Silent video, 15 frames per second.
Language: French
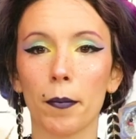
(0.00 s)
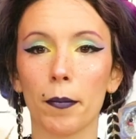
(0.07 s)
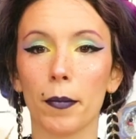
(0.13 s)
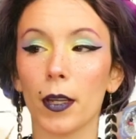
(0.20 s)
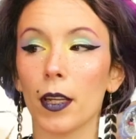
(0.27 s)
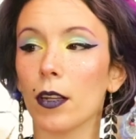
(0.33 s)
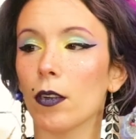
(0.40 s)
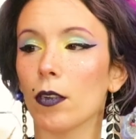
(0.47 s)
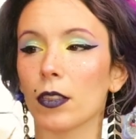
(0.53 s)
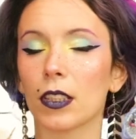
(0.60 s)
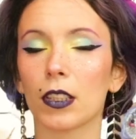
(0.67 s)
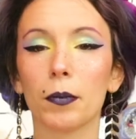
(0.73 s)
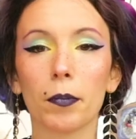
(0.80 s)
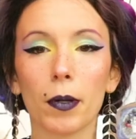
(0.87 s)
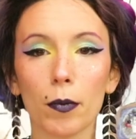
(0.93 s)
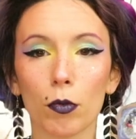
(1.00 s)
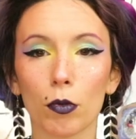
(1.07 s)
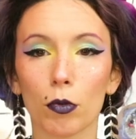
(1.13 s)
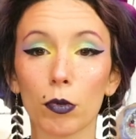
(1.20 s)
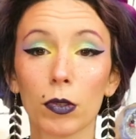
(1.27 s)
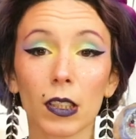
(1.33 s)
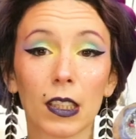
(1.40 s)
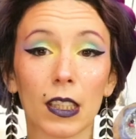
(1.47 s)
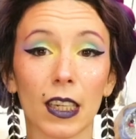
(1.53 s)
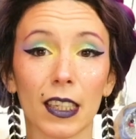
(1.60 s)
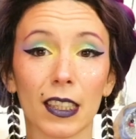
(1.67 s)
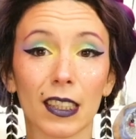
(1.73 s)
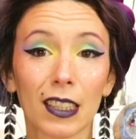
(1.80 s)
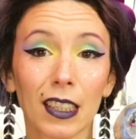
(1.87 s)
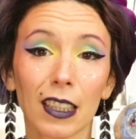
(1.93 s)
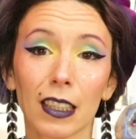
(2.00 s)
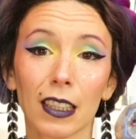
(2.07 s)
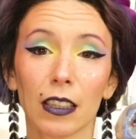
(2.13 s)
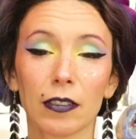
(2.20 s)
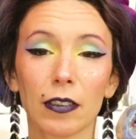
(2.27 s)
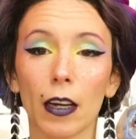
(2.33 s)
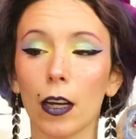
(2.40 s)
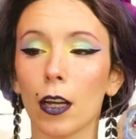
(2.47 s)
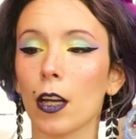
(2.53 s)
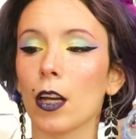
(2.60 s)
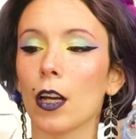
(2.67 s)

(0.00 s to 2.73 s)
Mais euh, ce qui me plaît beaucoup, c'est qu'il est très très fin.